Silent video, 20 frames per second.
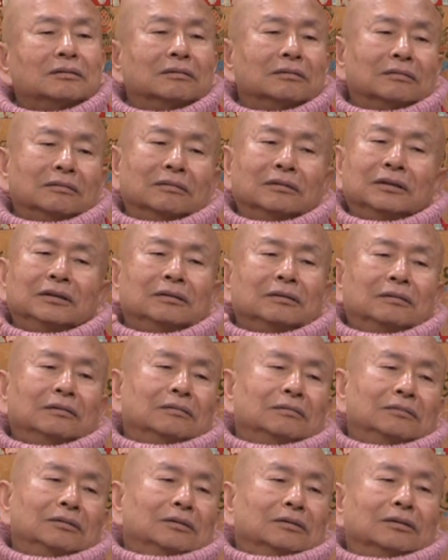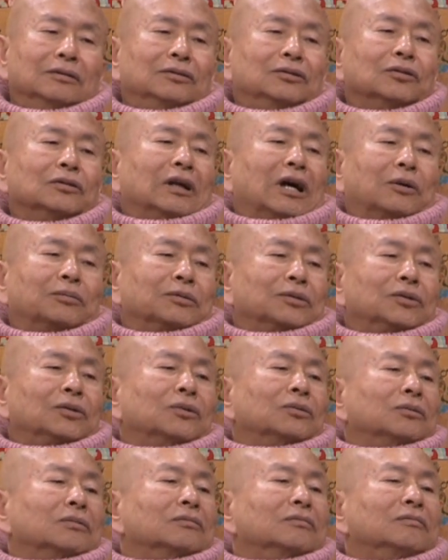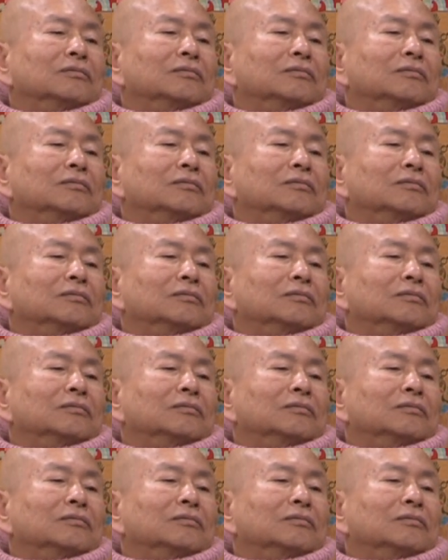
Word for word: 你你你就拿不动，